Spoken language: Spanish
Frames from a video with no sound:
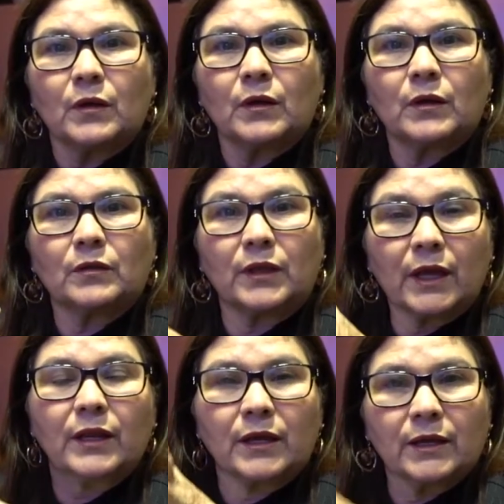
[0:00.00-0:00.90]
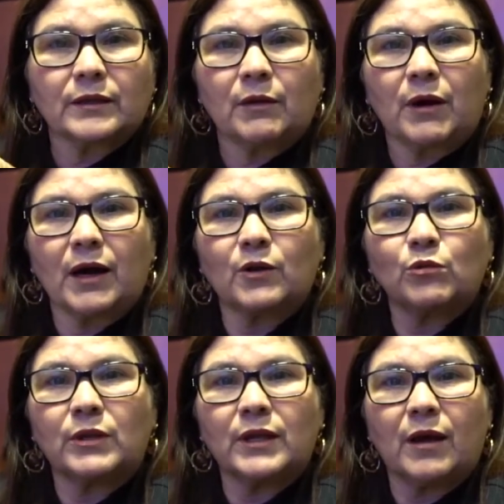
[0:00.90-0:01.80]
eh, tienen que trabajar
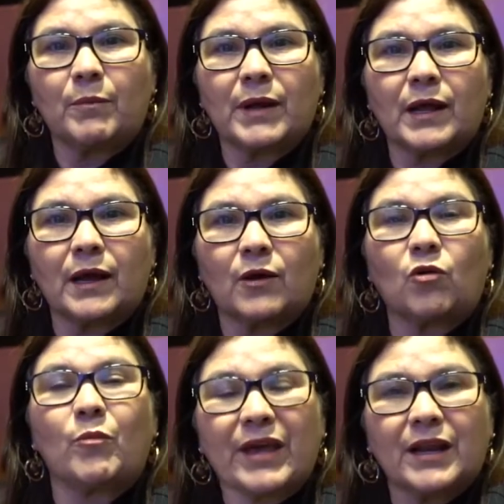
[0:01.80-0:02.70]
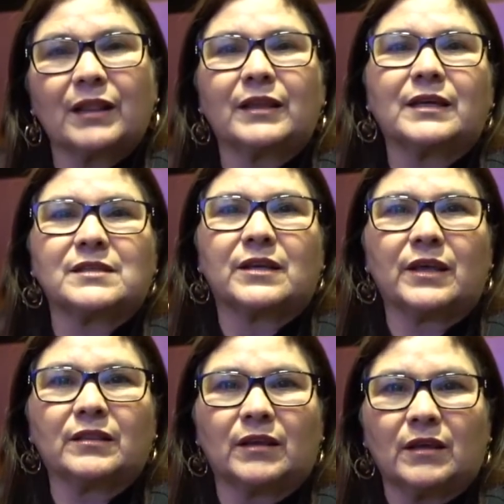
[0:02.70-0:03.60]
un día para comer al día
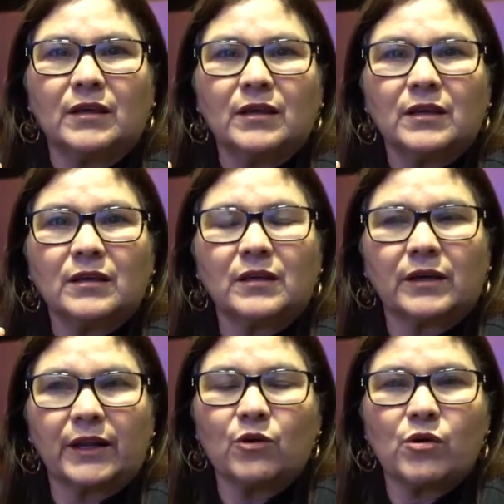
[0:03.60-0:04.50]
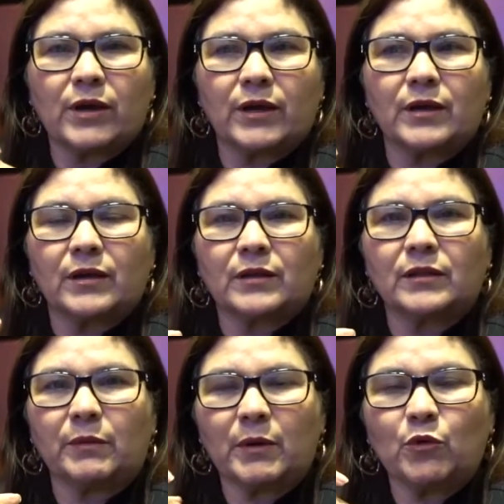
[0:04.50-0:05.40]
siguiente. Y creo que
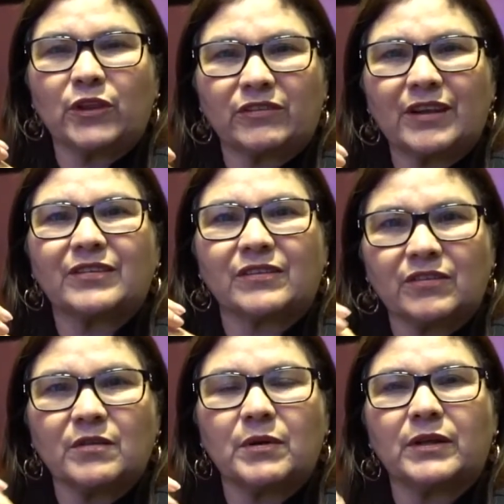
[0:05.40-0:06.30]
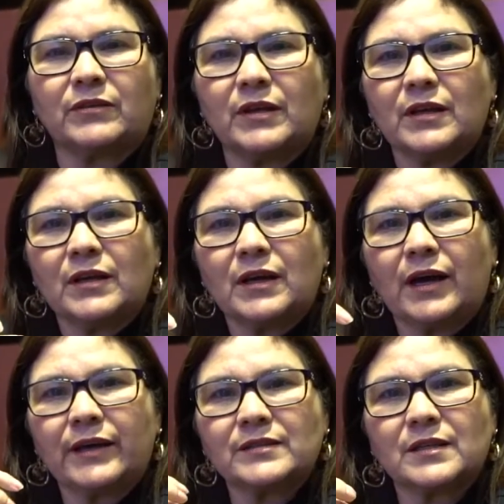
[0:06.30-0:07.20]
debemos de ser sensibles
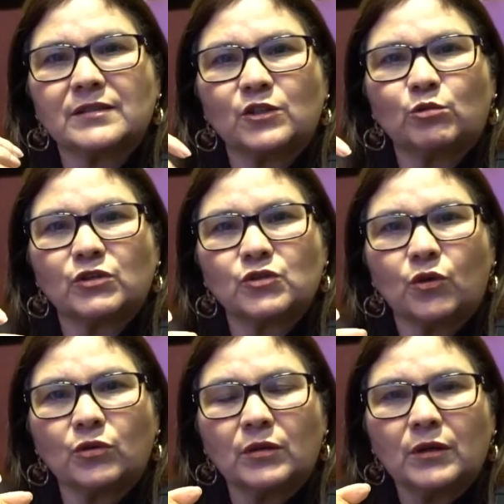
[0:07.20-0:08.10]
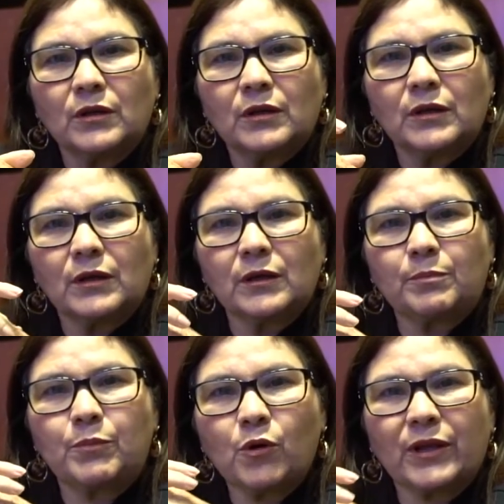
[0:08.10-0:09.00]
a esta situación eh,
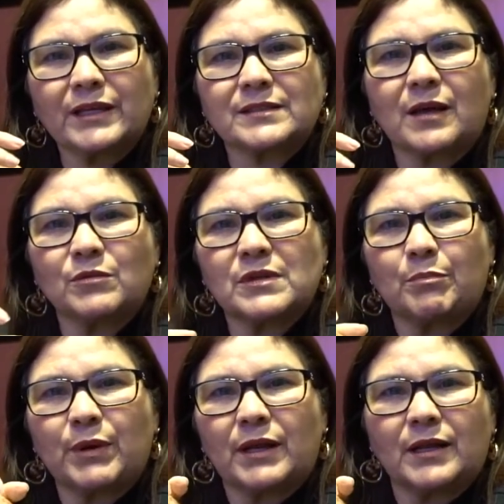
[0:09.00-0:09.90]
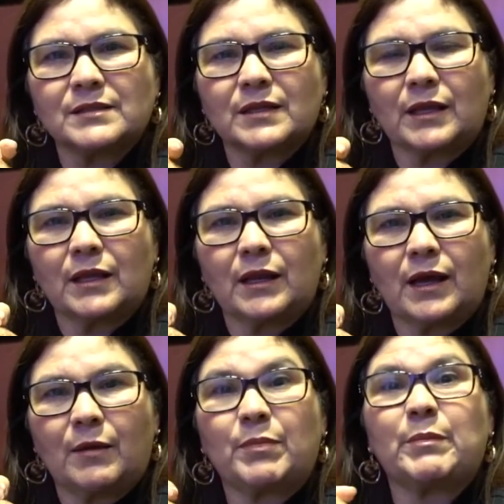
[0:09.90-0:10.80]
porque estamos apenas en
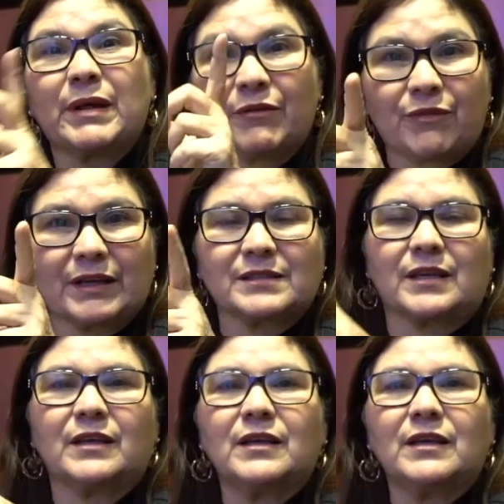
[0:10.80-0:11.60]
la primera fase